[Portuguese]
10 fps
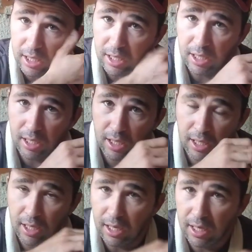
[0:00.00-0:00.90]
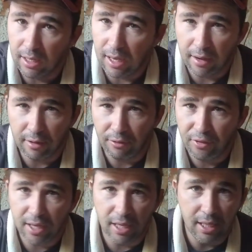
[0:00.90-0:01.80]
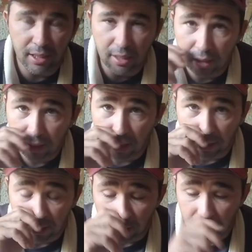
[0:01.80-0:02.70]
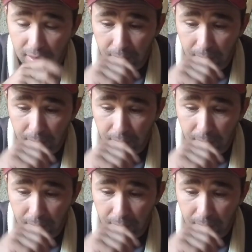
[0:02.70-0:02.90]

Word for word: E, e a laranja fica linda, linda, linda.